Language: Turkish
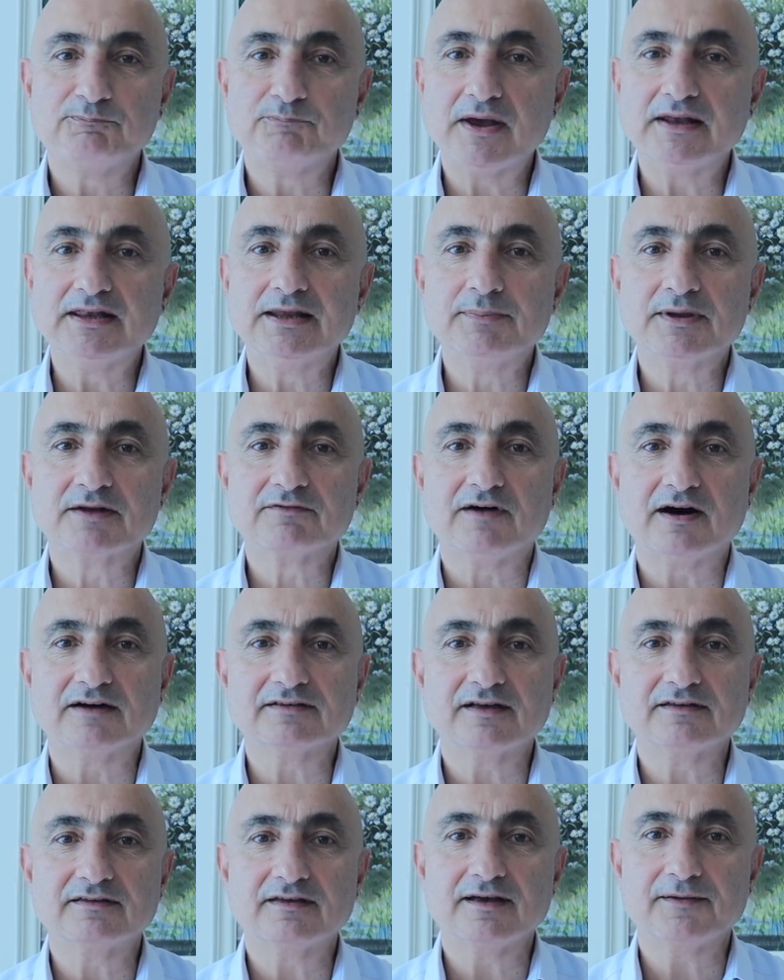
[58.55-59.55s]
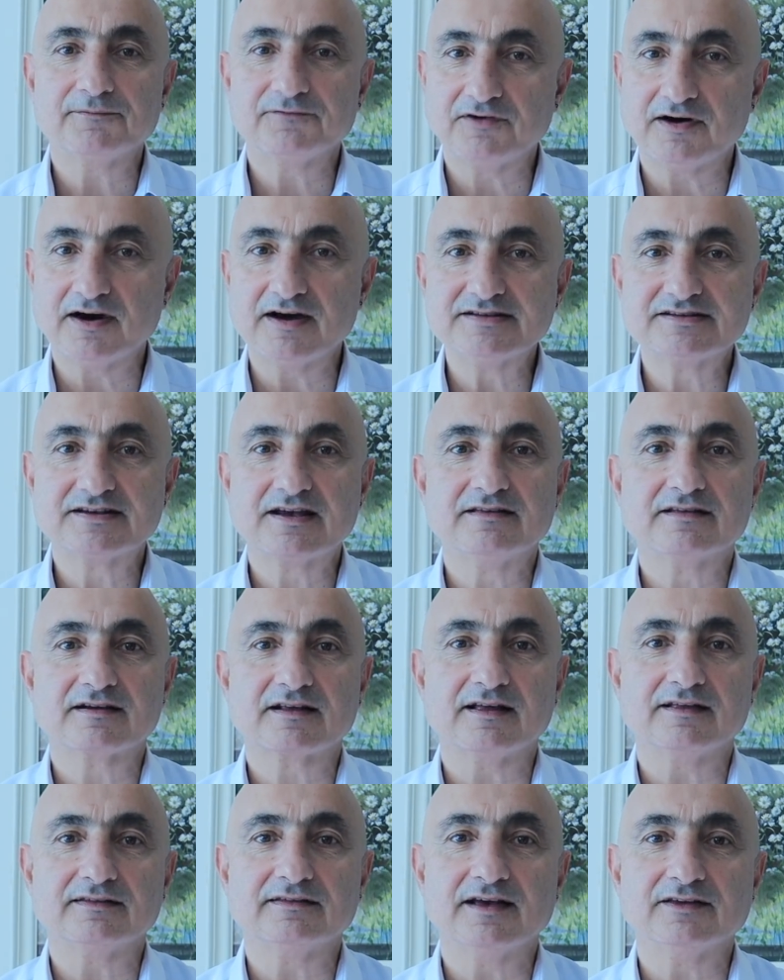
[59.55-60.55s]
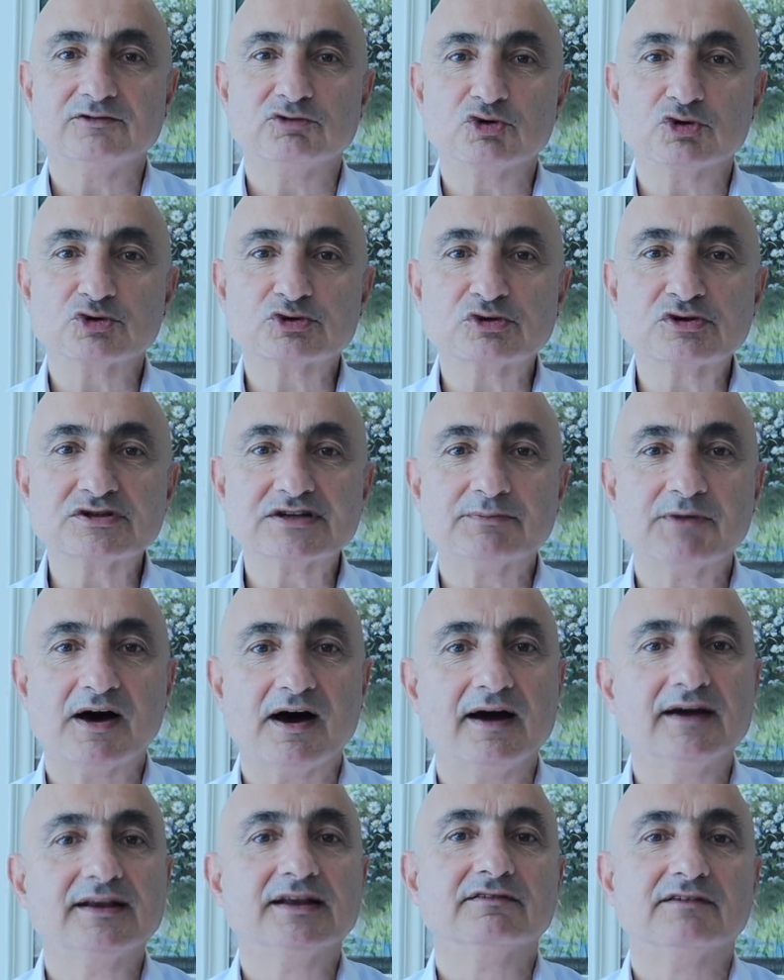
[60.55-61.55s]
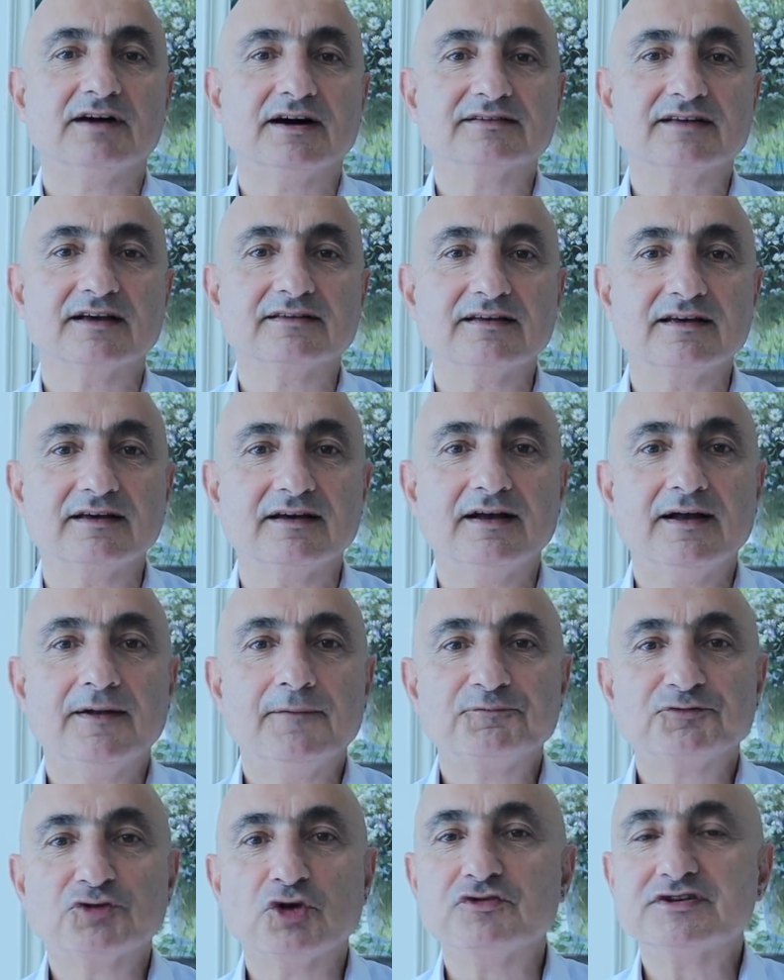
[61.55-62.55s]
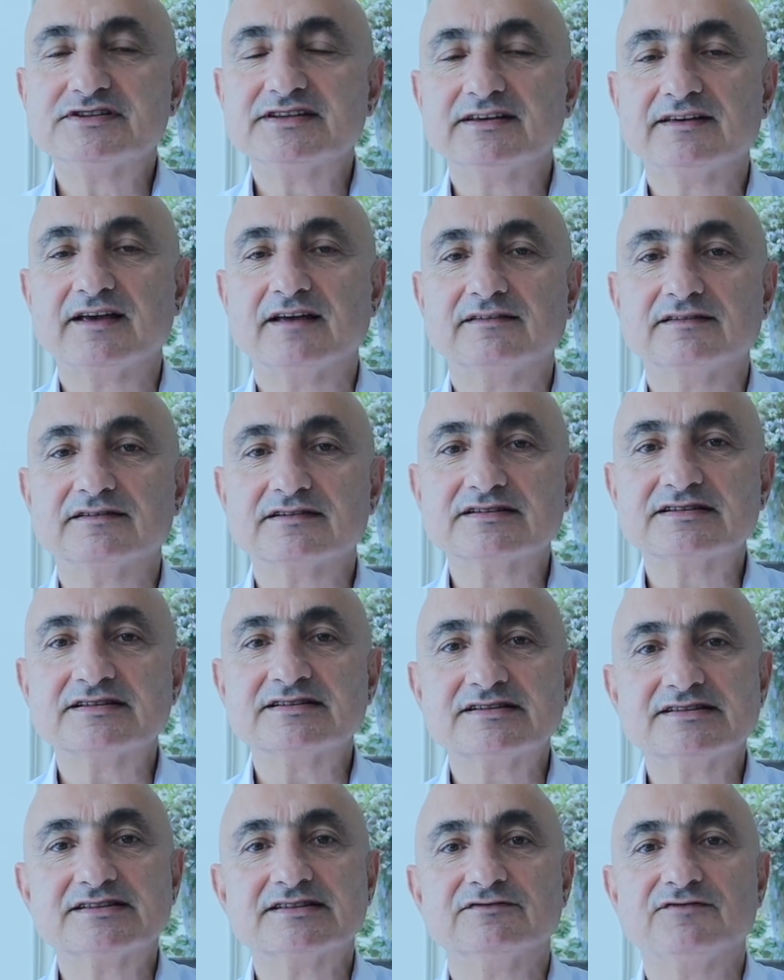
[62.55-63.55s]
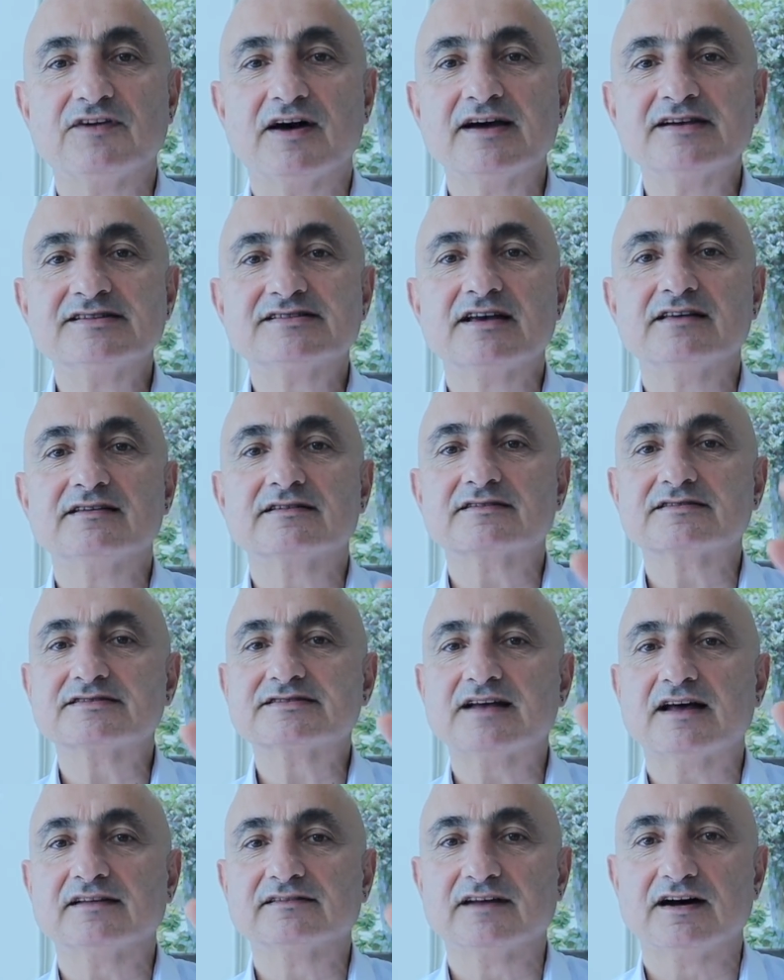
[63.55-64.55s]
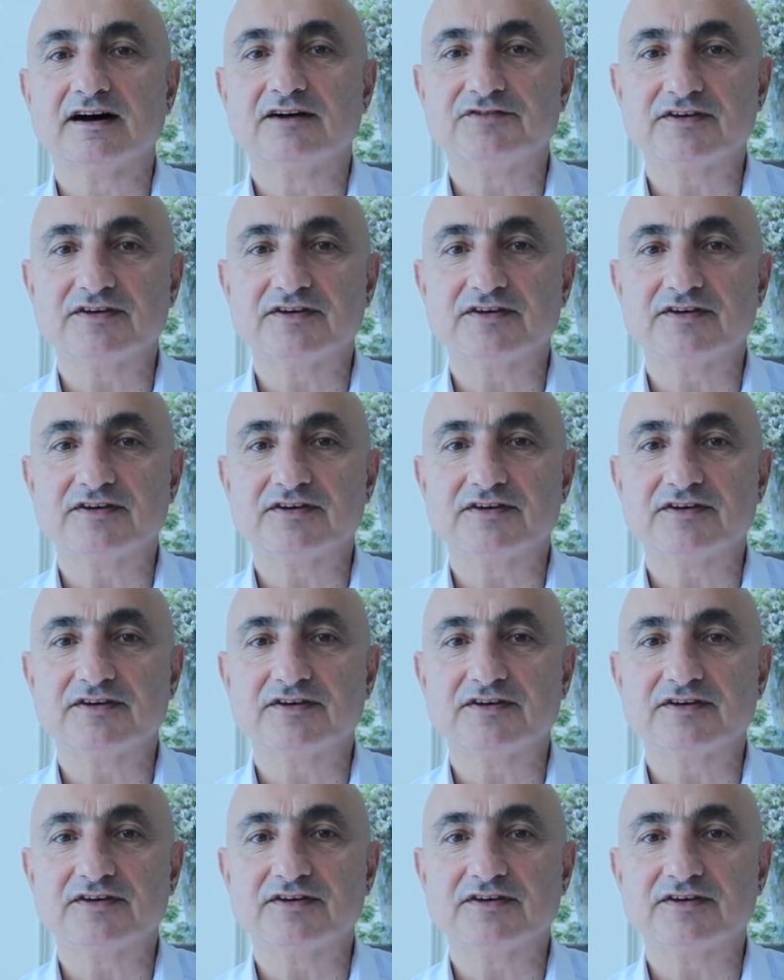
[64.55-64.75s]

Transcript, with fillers: Belli bir vadede faiz geliri elde ediyorsunuz ama aynı vadede dövizin getirisi sizin faiz gelirinizden daha